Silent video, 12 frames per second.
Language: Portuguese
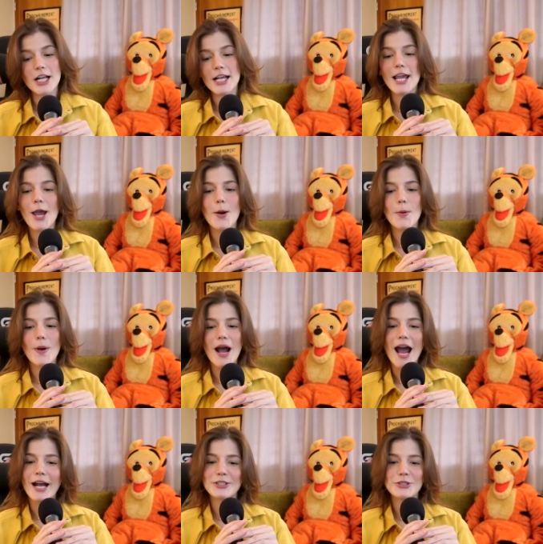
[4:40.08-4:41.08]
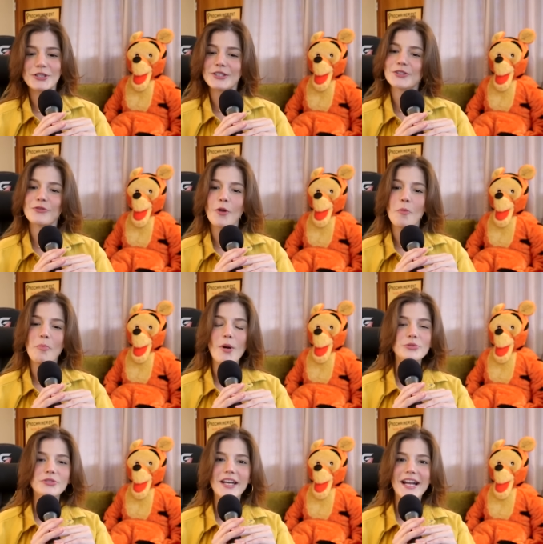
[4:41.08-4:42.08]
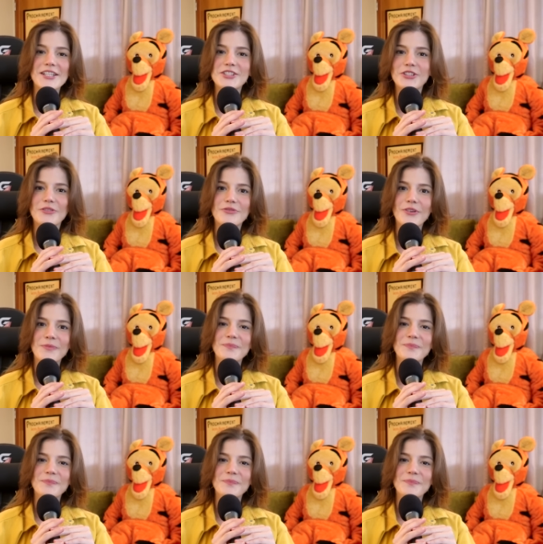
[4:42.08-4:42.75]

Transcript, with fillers: que eu Acho que isso foi um ponto negativo.